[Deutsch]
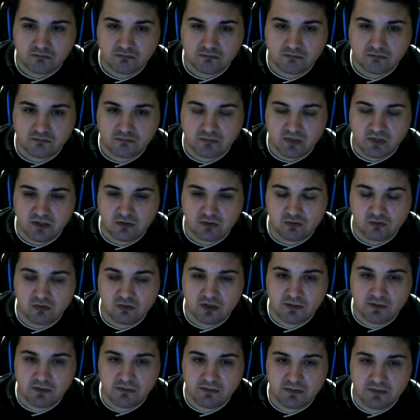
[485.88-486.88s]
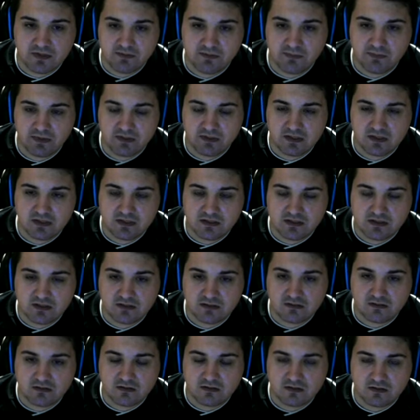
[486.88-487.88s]
Ja gut, lieber mix Battle als, äh,
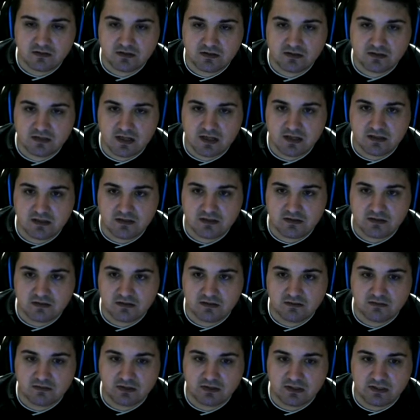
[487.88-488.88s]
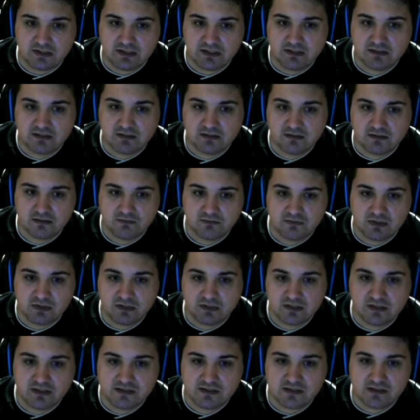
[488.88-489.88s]
als gar nichts, ne? weil ich will das
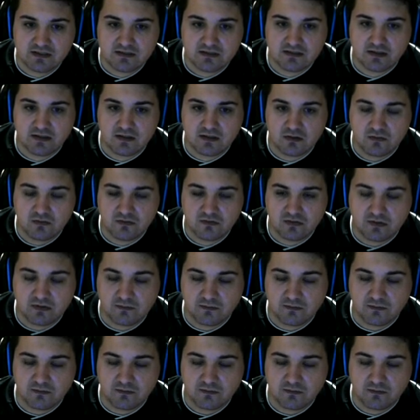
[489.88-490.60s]
jetzt da aufnehmen.